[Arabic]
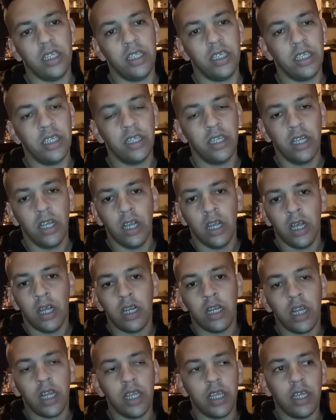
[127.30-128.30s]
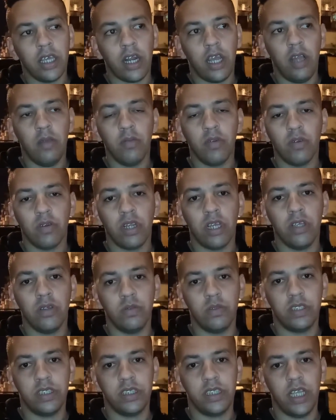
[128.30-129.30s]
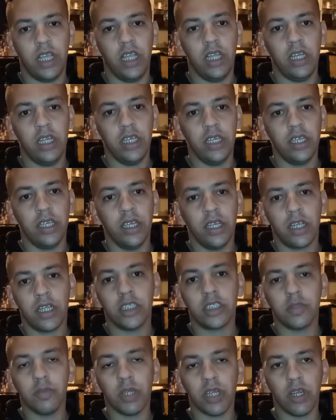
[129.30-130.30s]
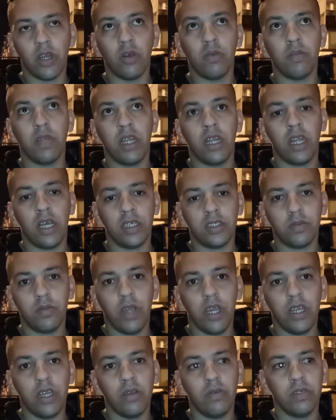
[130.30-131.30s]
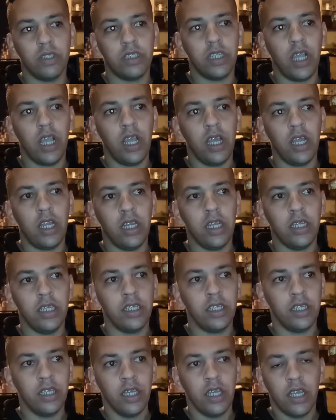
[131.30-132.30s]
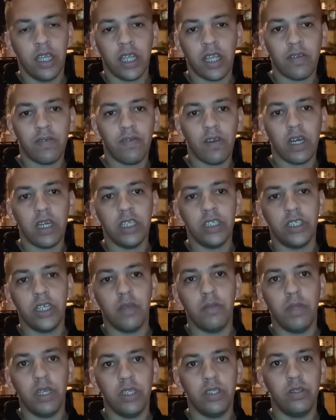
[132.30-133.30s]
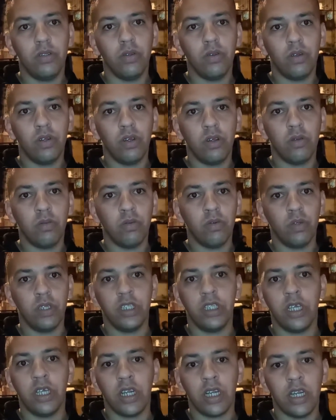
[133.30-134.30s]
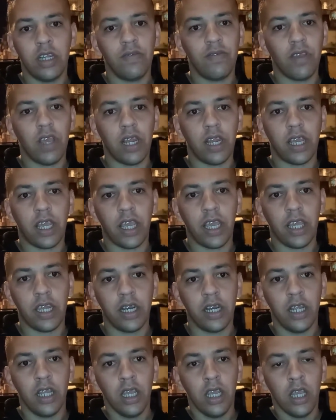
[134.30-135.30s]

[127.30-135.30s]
هذه الله يرحمه الله يوسع عليه كنتمناو من الله سبحانه وتعالى يغفر لي جميع الذنوب ويدير لي فيها الخير